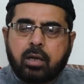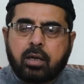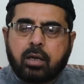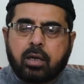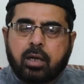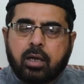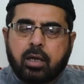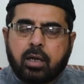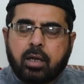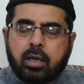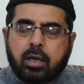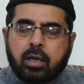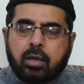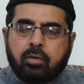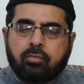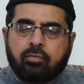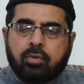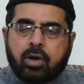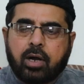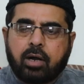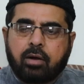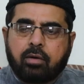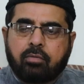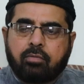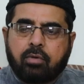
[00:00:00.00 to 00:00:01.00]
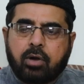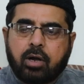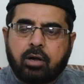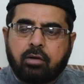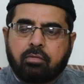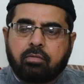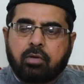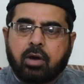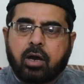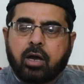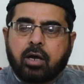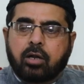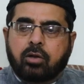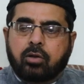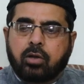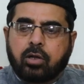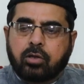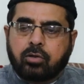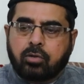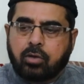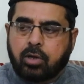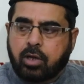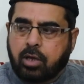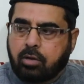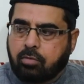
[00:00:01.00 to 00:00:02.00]
कि वर्ल्ड वार का
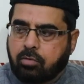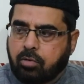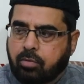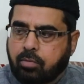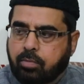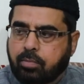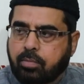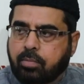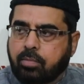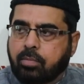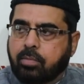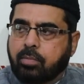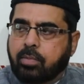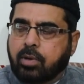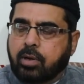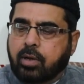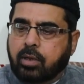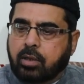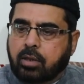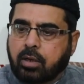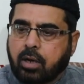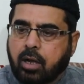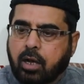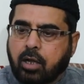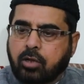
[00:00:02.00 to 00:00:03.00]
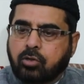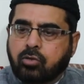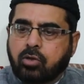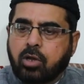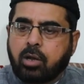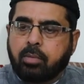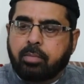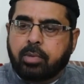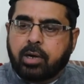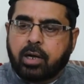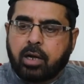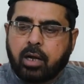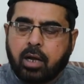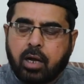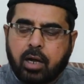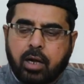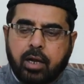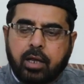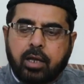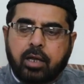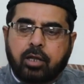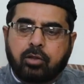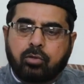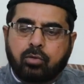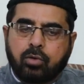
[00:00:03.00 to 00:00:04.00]
जो है वो ख़तरा जो है मंडला
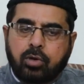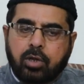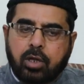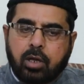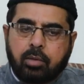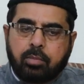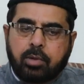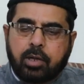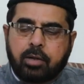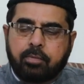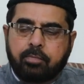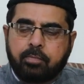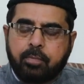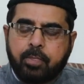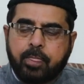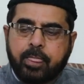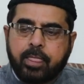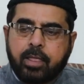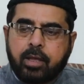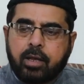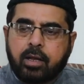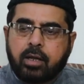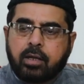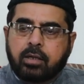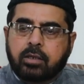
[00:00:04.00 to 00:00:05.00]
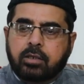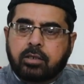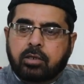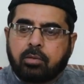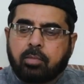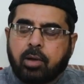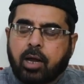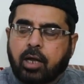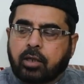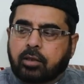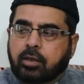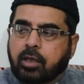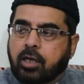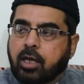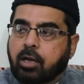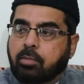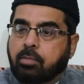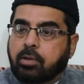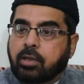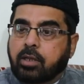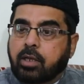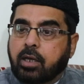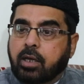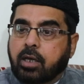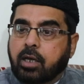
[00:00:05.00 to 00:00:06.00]
रहे हैं दुनिया में जमात
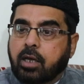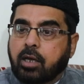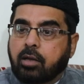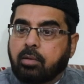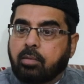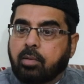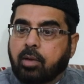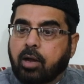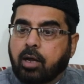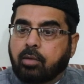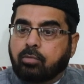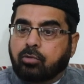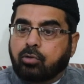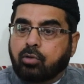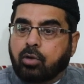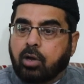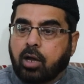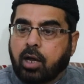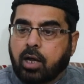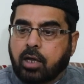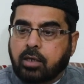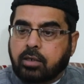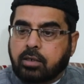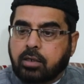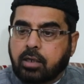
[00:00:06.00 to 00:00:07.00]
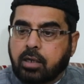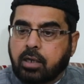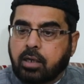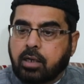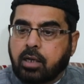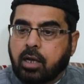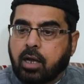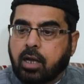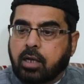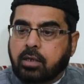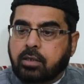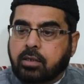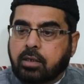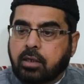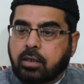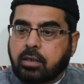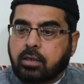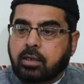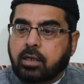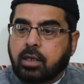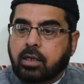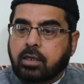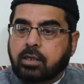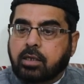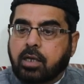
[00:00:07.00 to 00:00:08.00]
अहमदी के इमाम तो आज से नहीं आज से
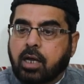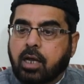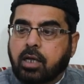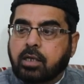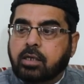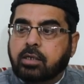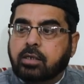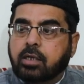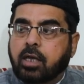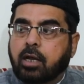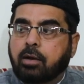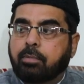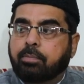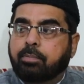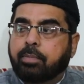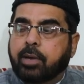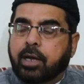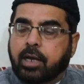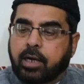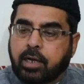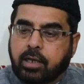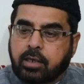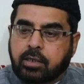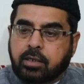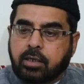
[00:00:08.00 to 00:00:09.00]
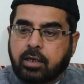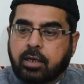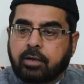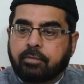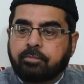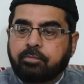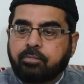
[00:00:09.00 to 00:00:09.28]
छः सात साल पहले से